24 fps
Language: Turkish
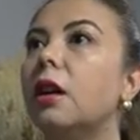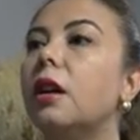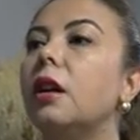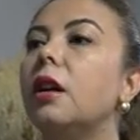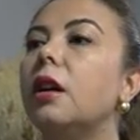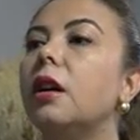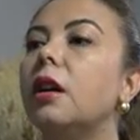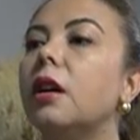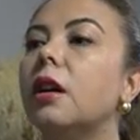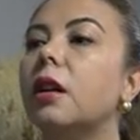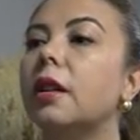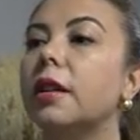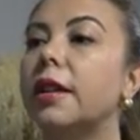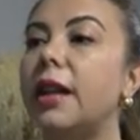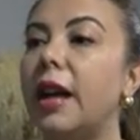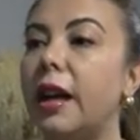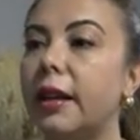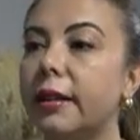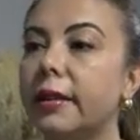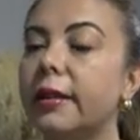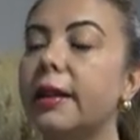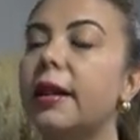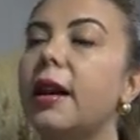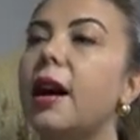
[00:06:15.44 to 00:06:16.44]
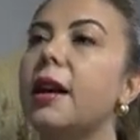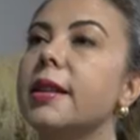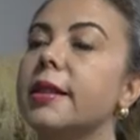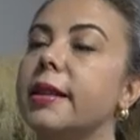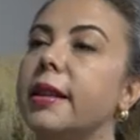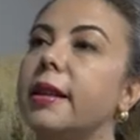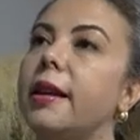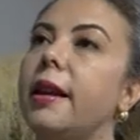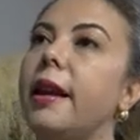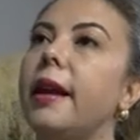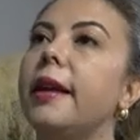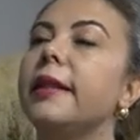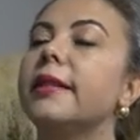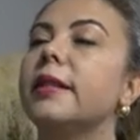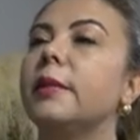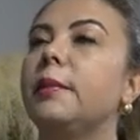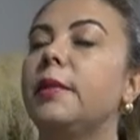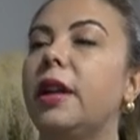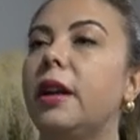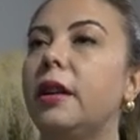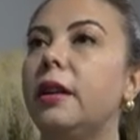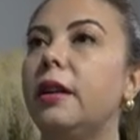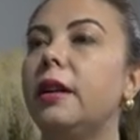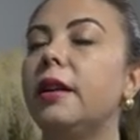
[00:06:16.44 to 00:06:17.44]
e, kendi askeri
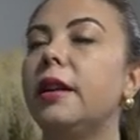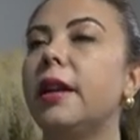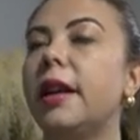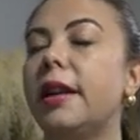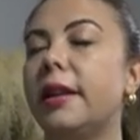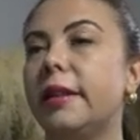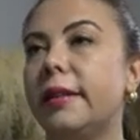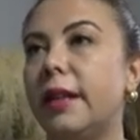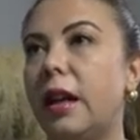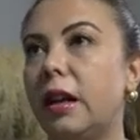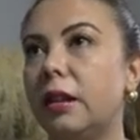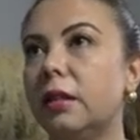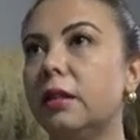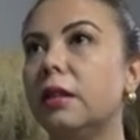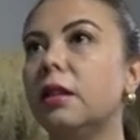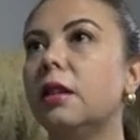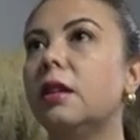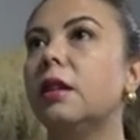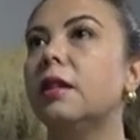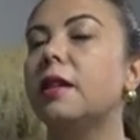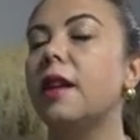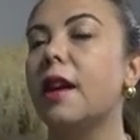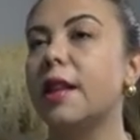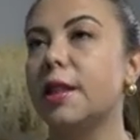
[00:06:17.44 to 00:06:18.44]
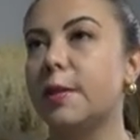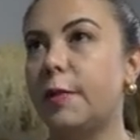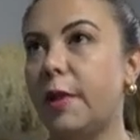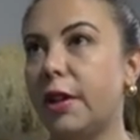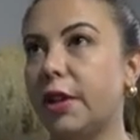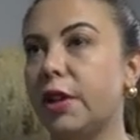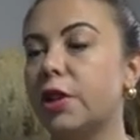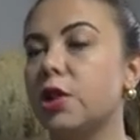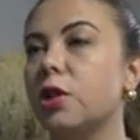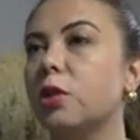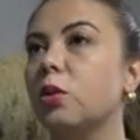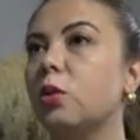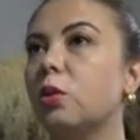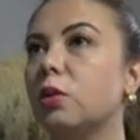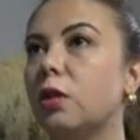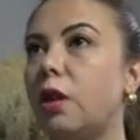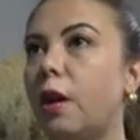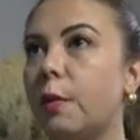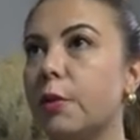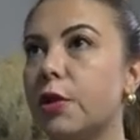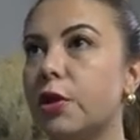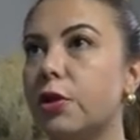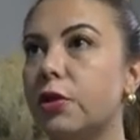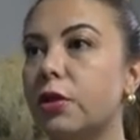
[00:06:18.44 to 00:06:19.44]
eğitimlerini yeniden yazmak için
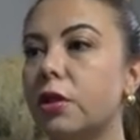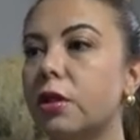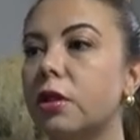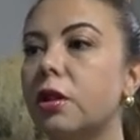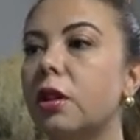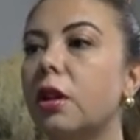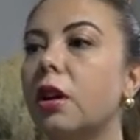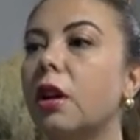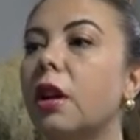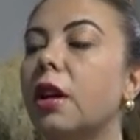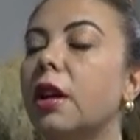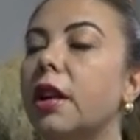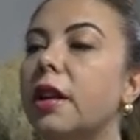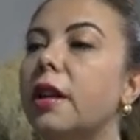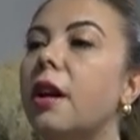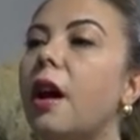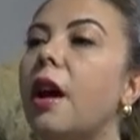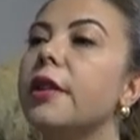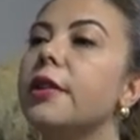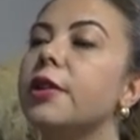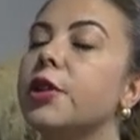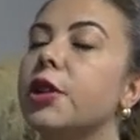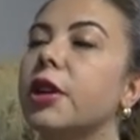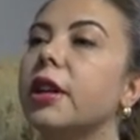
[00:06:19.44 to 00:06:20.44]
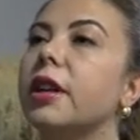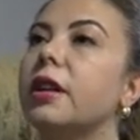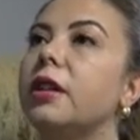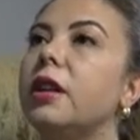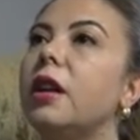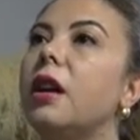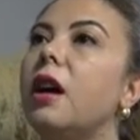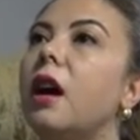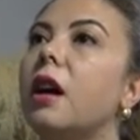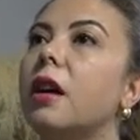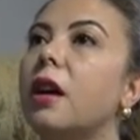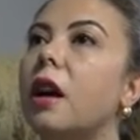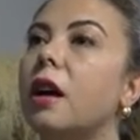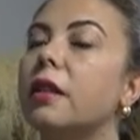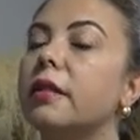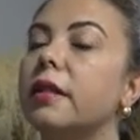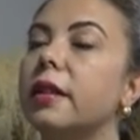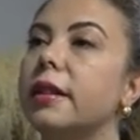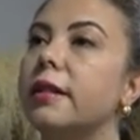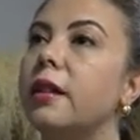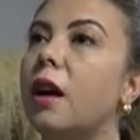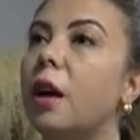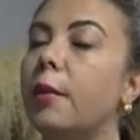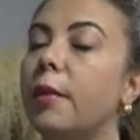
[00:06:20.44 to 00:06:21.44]
kullanmıştır. Yine aynı şekilde
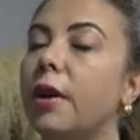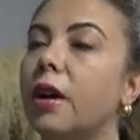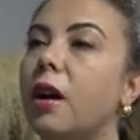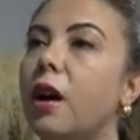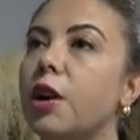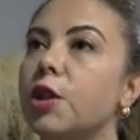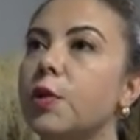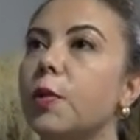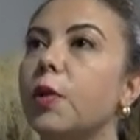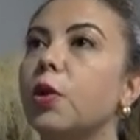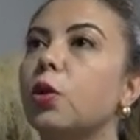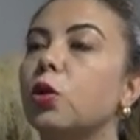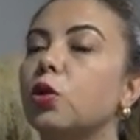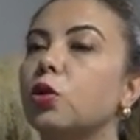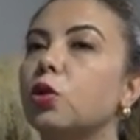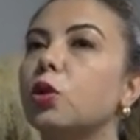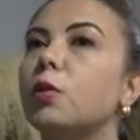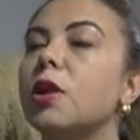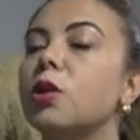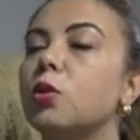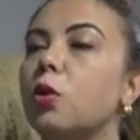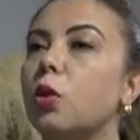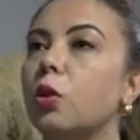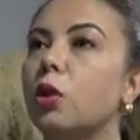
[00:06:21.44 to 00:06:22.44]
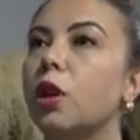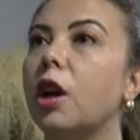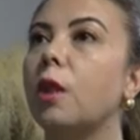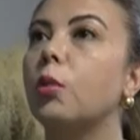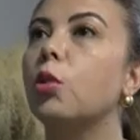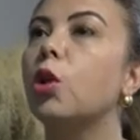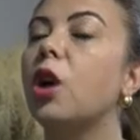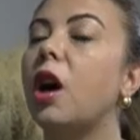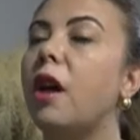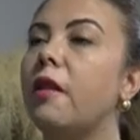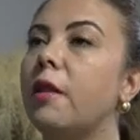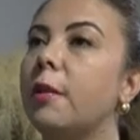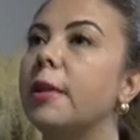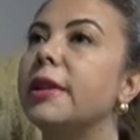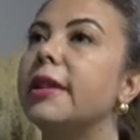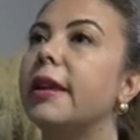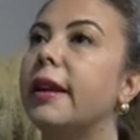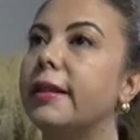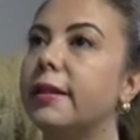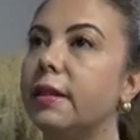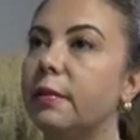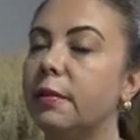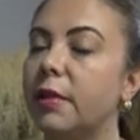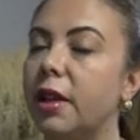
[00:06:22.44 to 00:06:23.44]
hayatı idame, kaçma, kurtulma, sorguya mukavemet
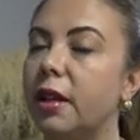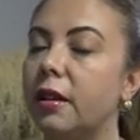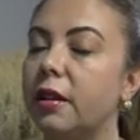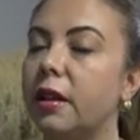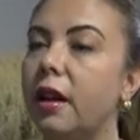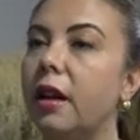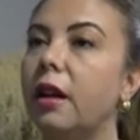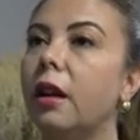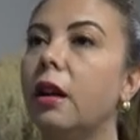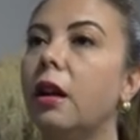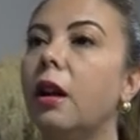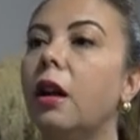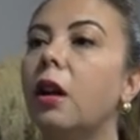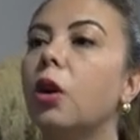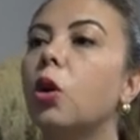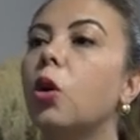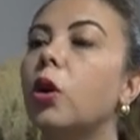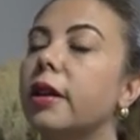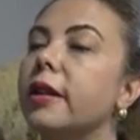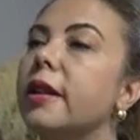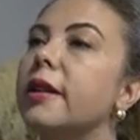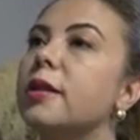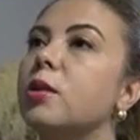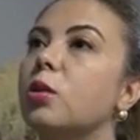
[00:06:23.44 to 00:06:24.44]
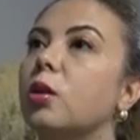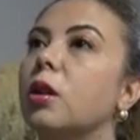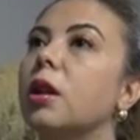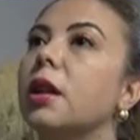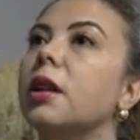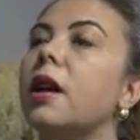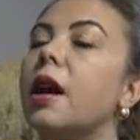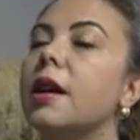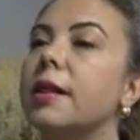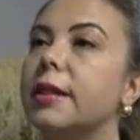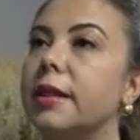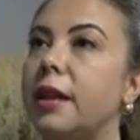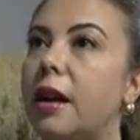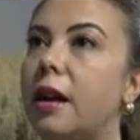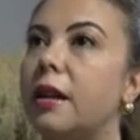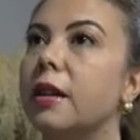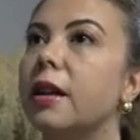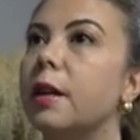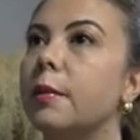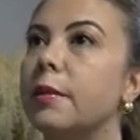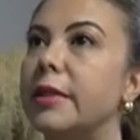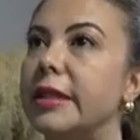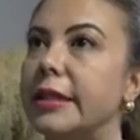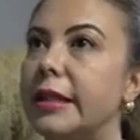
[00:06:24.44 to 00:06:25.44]
eğitimleri de Kore'de esir olan
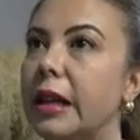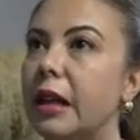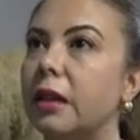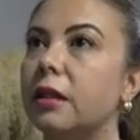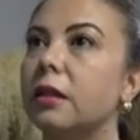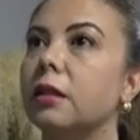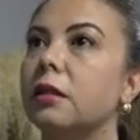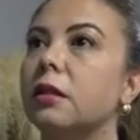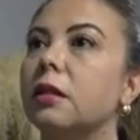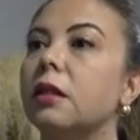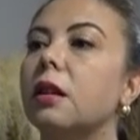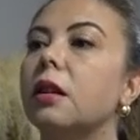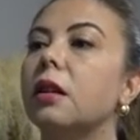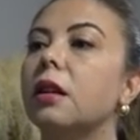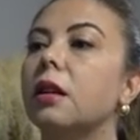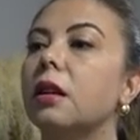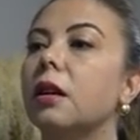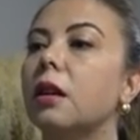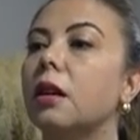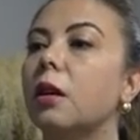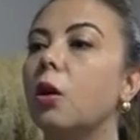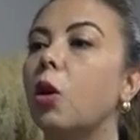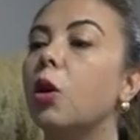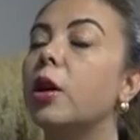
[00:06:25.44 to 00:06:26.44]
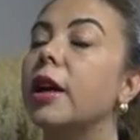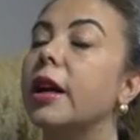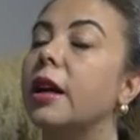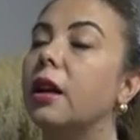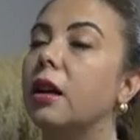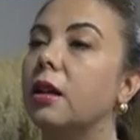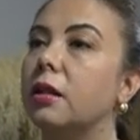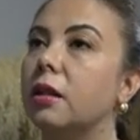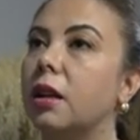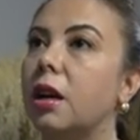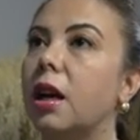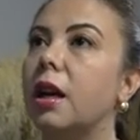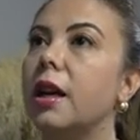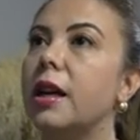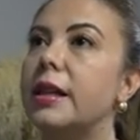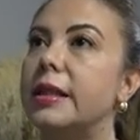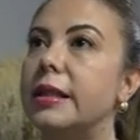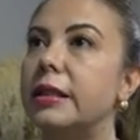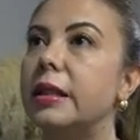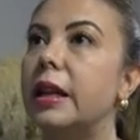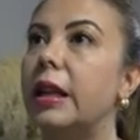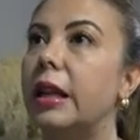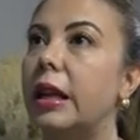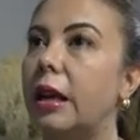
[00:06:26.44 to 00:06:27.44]
askerlerimizden e, örnek alınarak
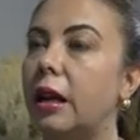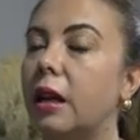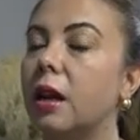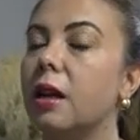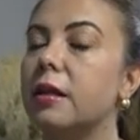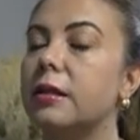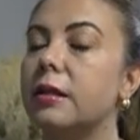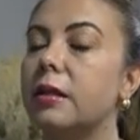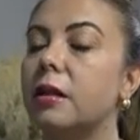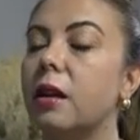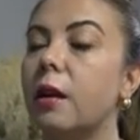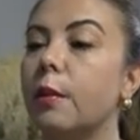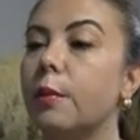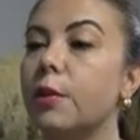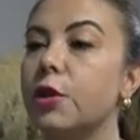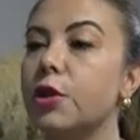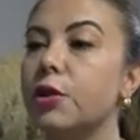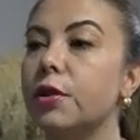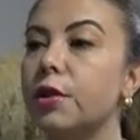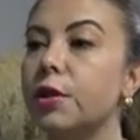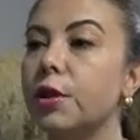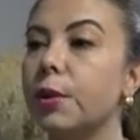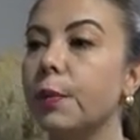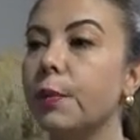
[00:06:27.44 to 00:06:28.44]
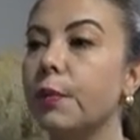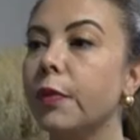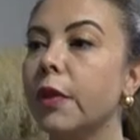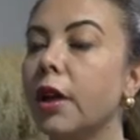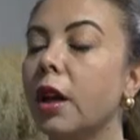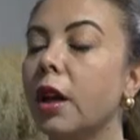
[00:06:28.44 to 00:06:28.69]
esinlenerek hazırlanmıştır.